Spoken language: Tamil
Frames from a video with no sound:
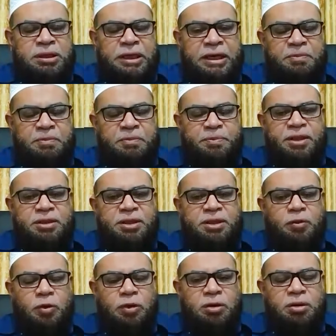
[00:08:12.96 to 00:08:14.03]
நெறிப்படுத்தி
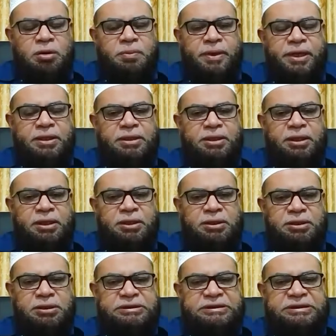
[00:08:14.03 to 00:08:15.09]
ஒழுங்குபடுத்தி
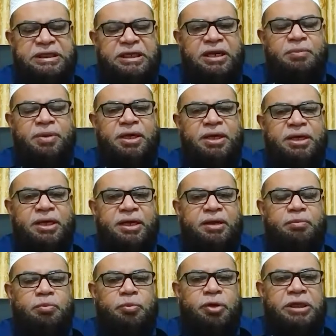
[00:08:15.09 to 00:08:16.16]
சீரமைக்க
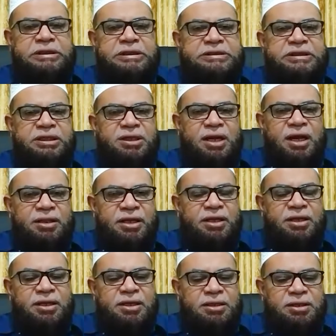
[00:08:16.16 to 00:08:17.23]
முயற்சி செய்கிற அதே
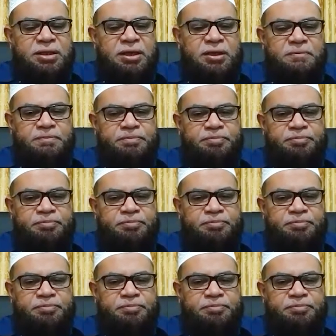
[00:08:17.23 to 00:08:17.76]
நேரத்தில்